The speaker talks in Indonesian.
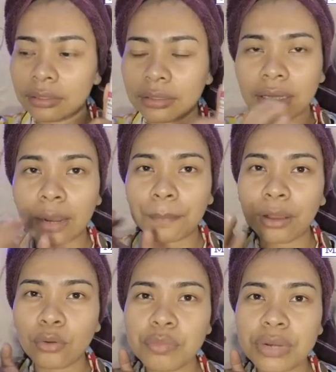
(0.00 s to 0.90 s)
Entah
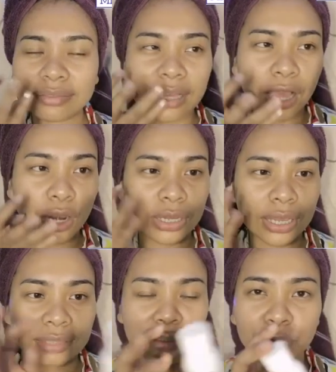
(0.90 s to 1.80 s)
kenapa aku berasa kalau
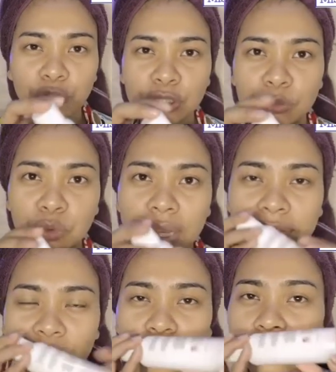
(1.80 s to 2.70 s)
kayak sabun cuci
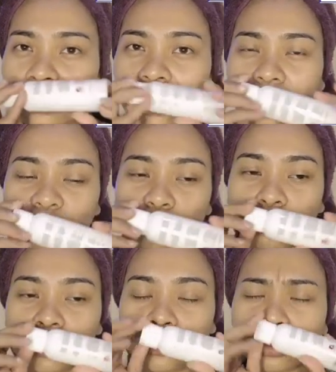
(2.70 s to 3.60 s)
mukanya itu ketika
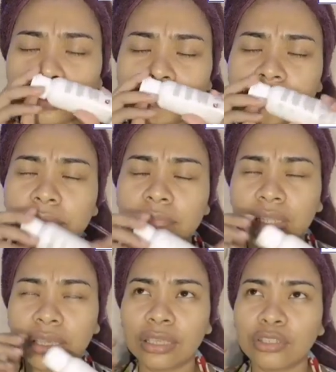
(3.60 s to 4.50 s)
dicuci tuh
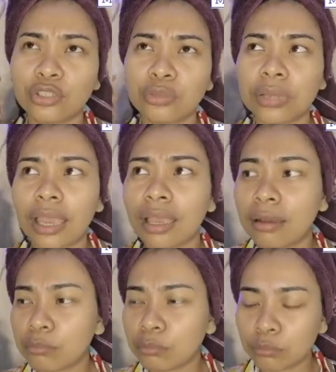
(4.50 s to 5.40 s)
kayak nyium
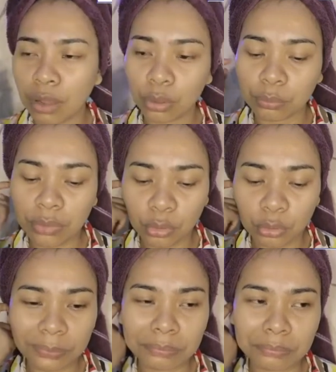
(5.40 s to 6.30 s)
kayak
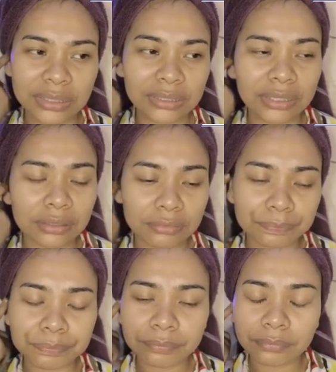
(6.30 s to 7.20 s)
bau-bau minyak
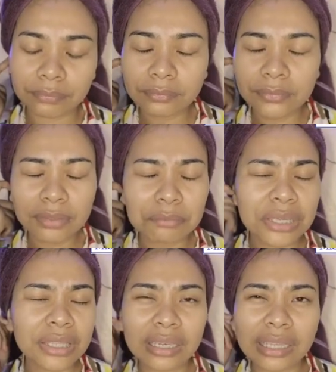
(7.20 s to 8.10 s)

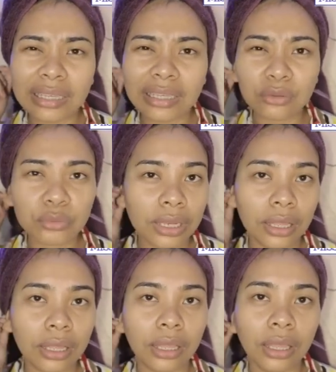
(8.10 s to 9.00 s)
minyak kayak
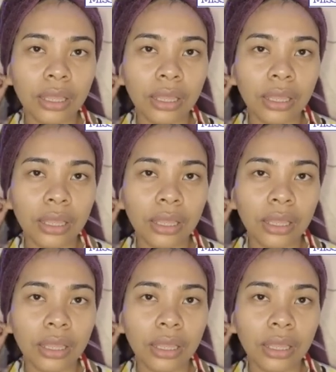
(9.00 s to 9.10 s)
gitulah.